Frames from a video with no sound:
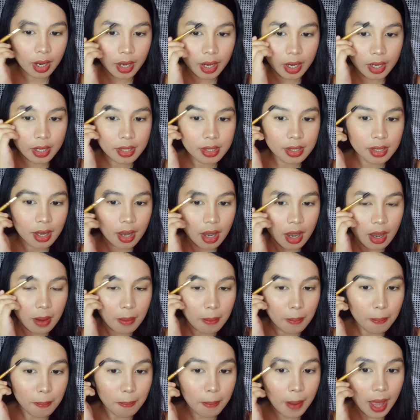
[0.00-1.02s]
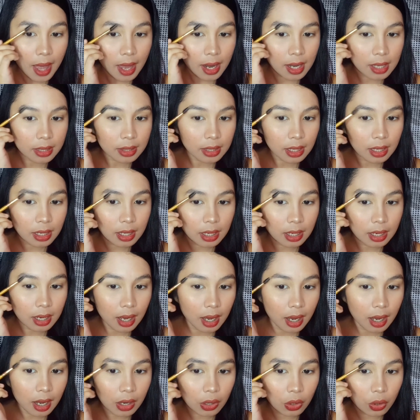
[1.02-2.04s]
hairs para
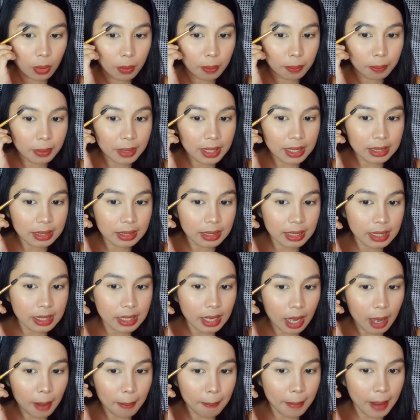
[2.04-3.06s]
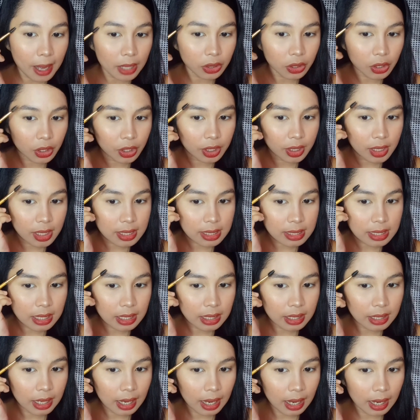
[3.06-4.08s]
talagang completely nakapattern na
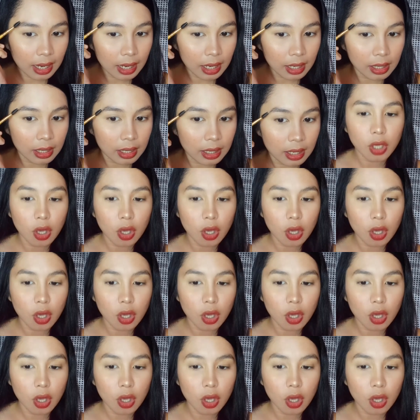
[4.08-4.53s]
sila.